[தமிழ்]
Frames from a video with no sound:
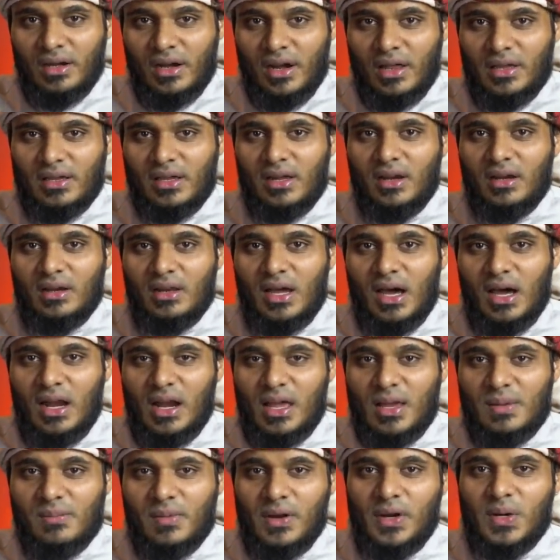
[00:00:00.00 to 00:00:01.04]
நிலையில்
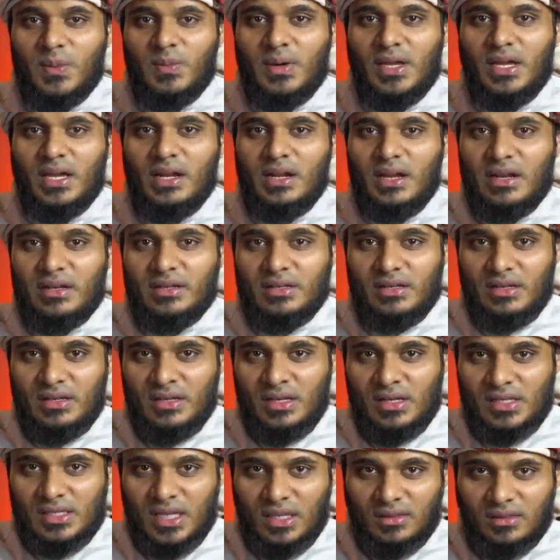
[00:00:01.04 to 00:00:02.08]
நாளை மறுமையில் என்னை
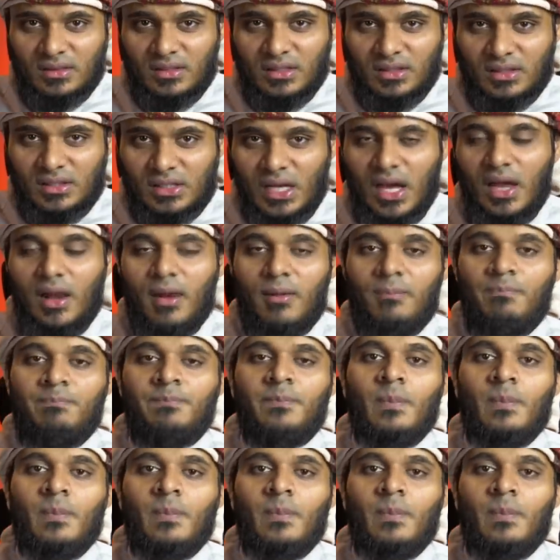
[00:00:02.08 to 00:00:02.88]
நீ சந்தித்தால்